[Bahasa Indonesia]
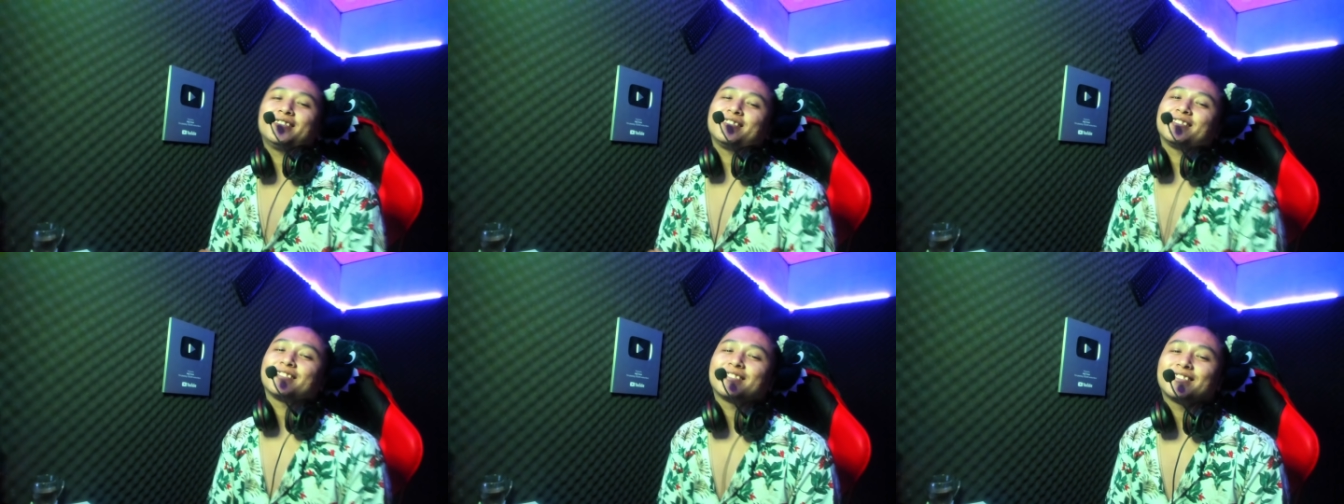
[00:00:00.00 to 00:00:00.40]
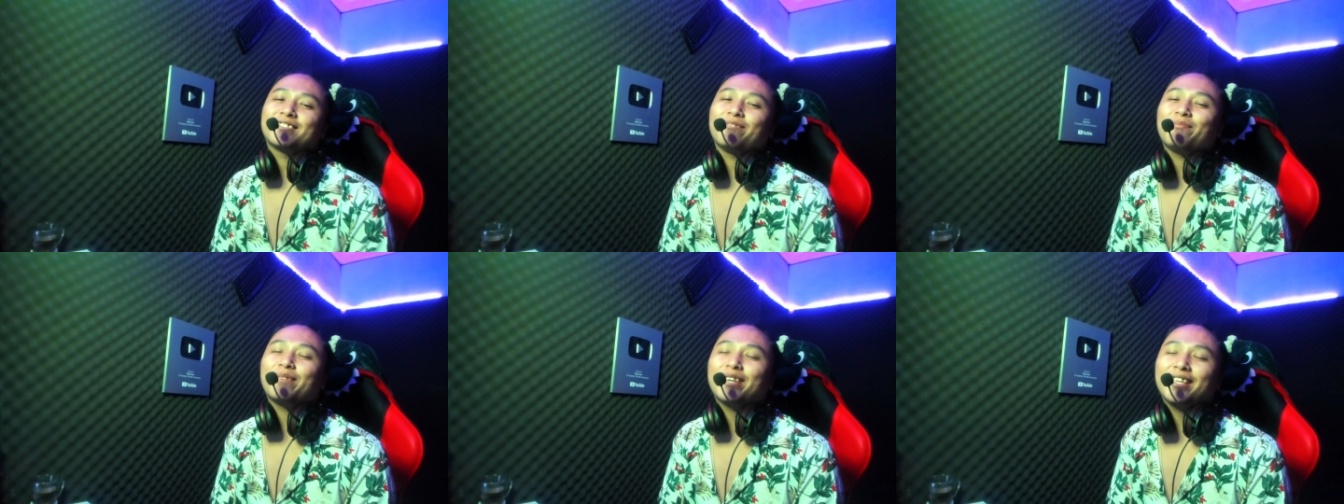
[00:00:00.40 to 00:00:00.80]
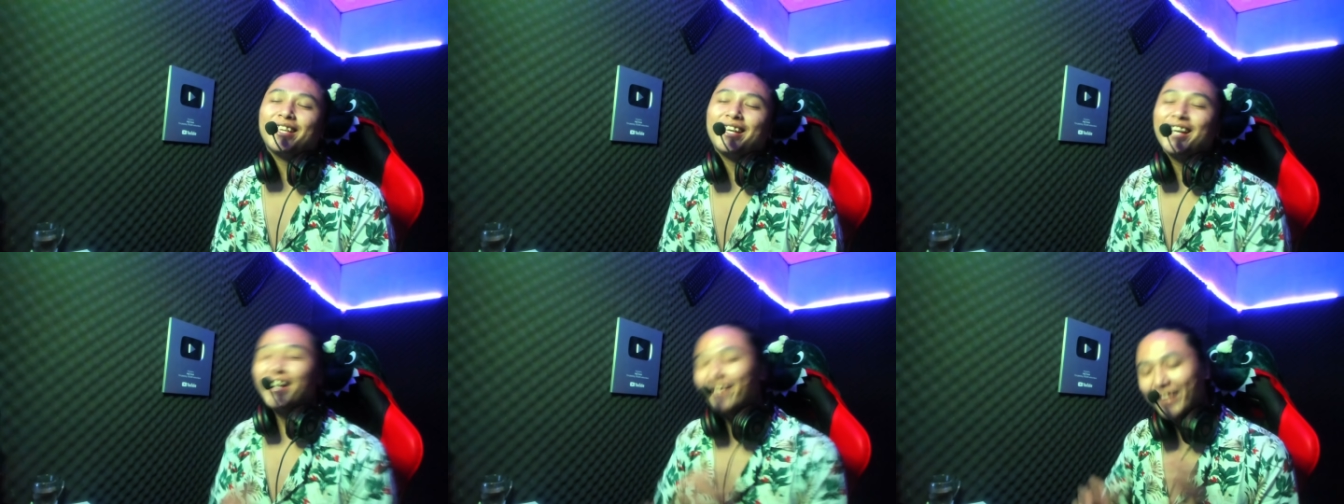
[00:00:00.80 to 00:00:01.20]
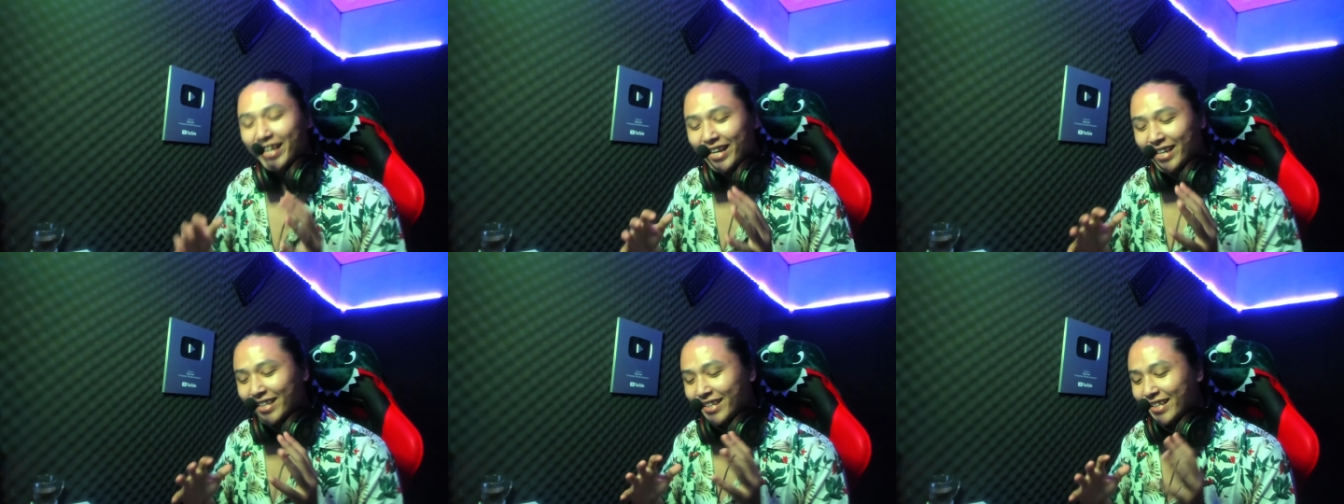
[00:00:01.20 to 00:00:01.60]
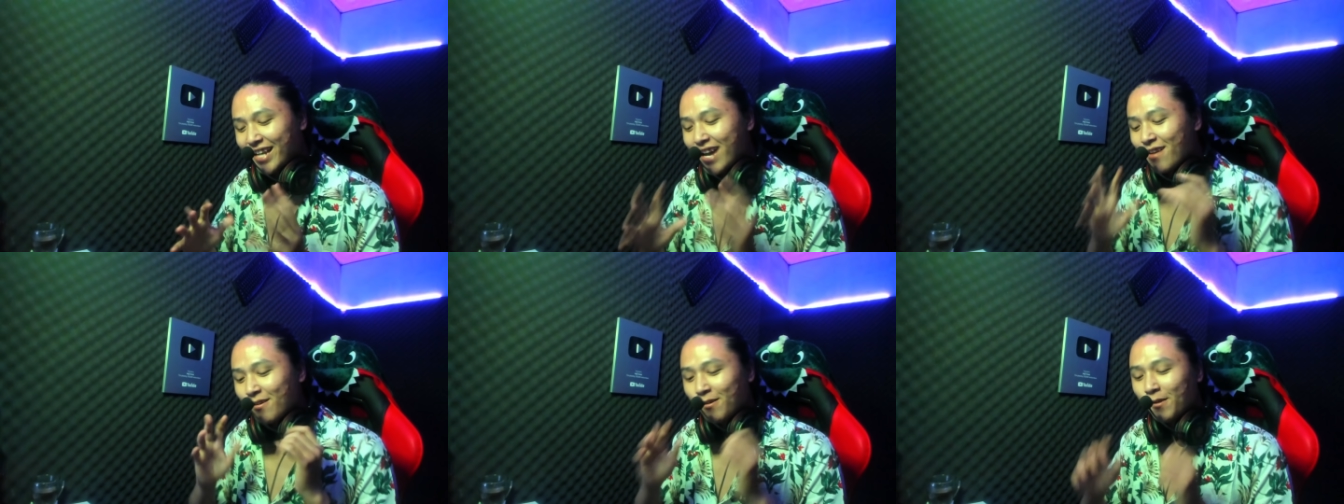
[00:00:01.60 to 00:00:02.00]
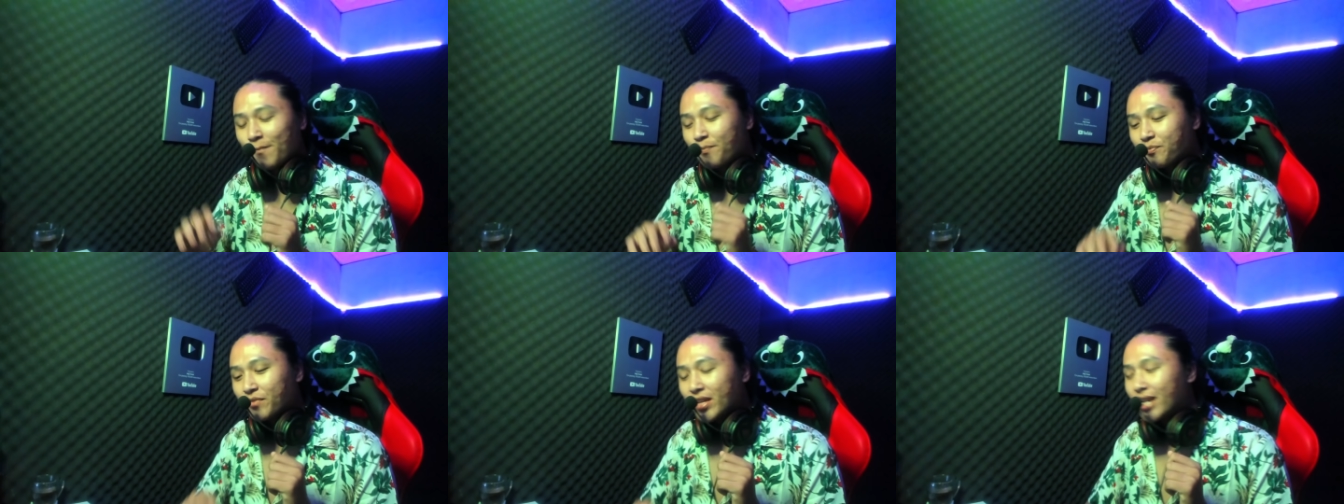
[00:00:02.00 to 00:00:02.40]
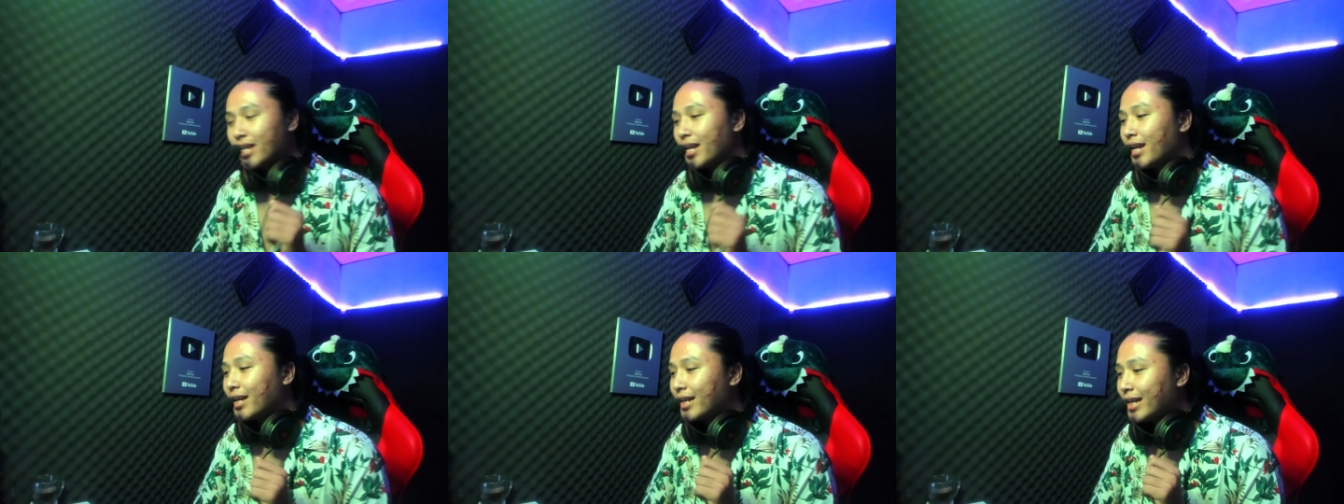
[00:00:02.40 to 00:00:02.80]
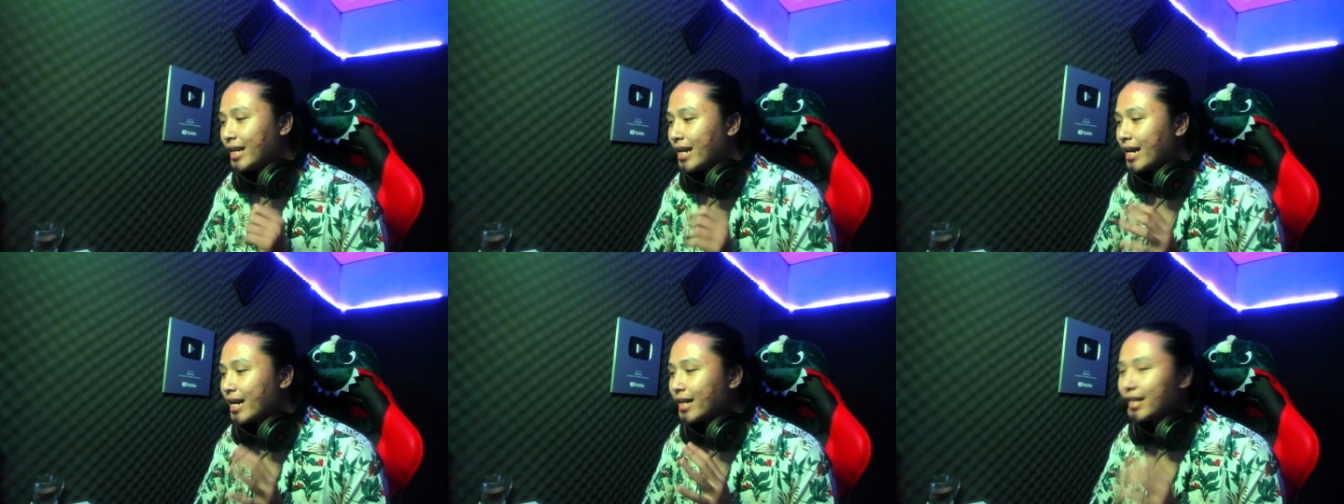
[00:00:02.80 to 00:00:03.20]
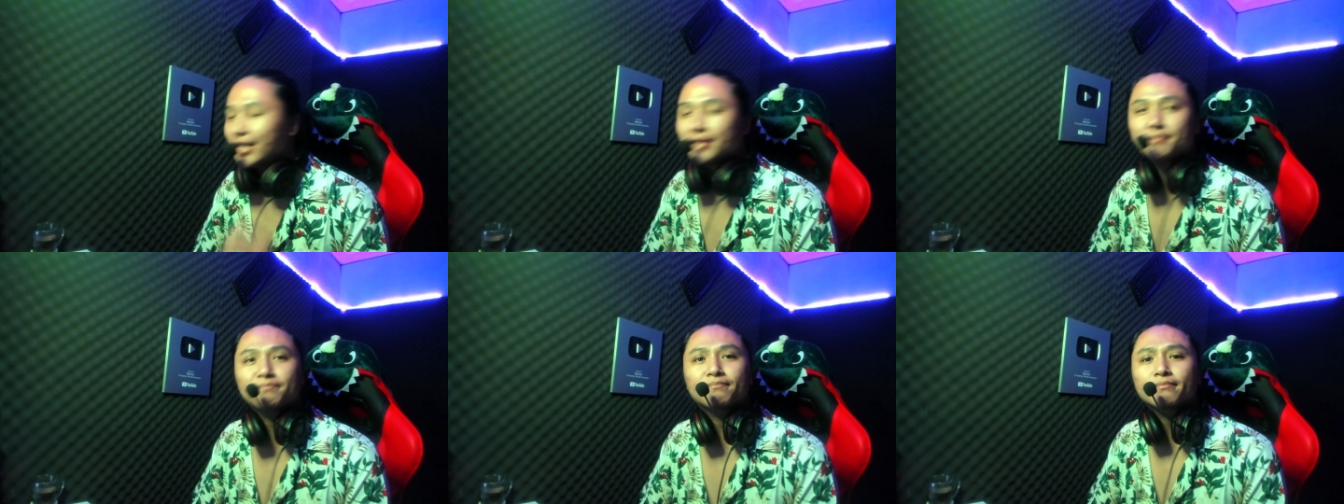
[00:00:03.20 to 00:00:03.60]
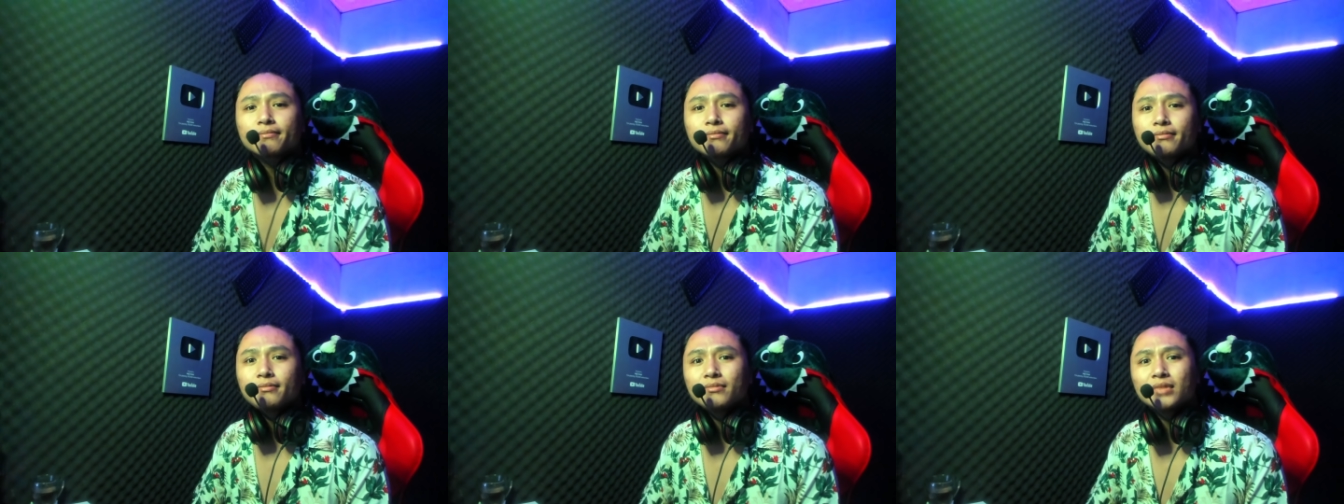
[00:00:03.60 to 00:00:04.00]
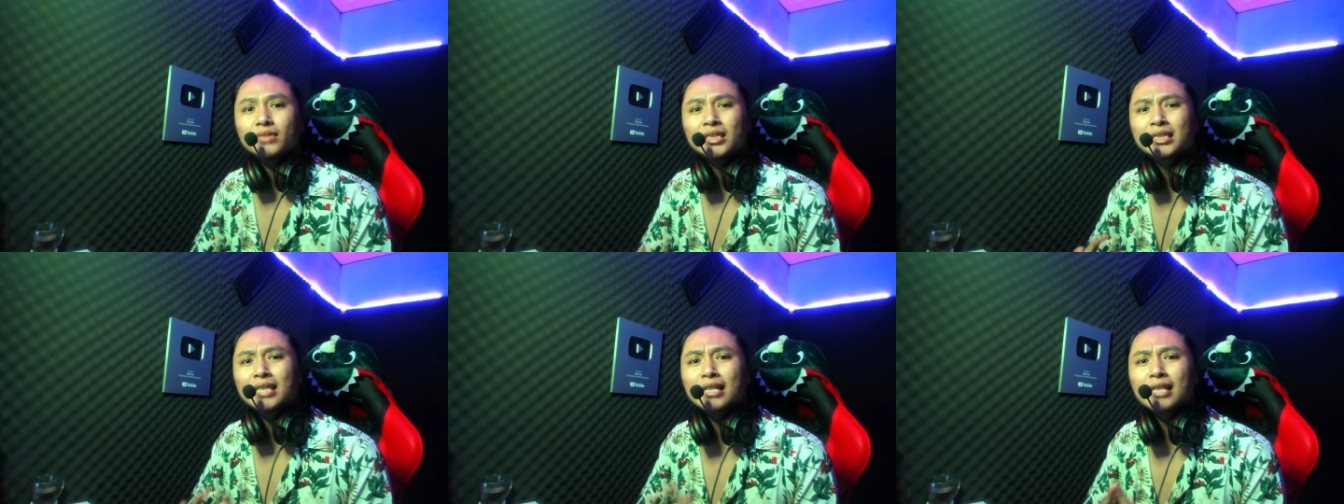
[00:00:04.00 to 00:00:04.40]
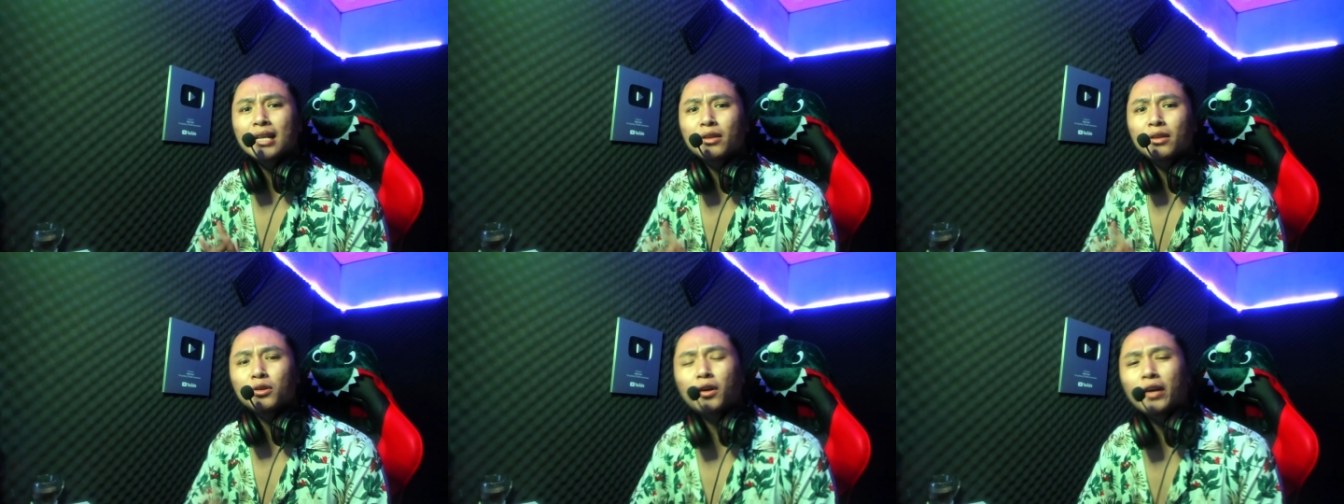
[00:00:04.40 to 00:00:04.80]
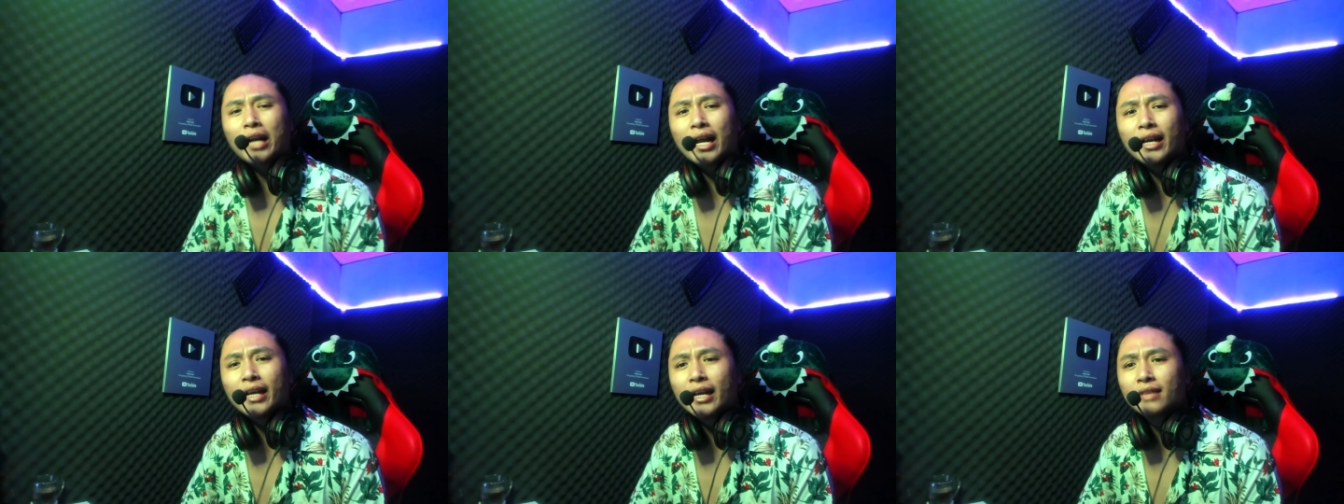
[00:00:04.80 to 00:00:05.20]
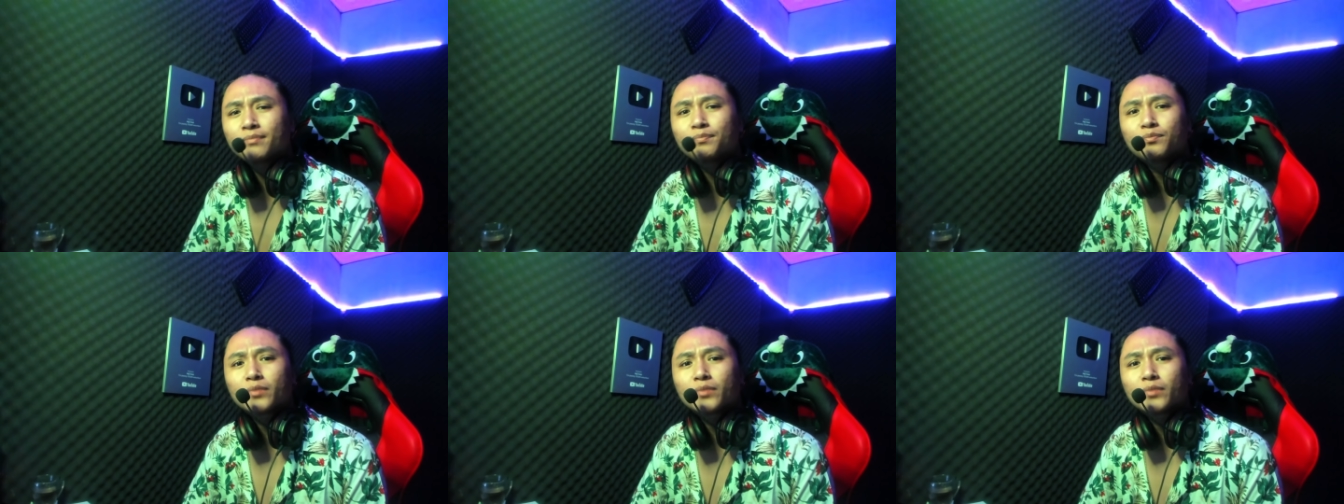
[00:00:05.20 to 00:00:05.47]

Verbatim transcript: Seperti yang udah kita tahu, ini anak nih salah satu orang yang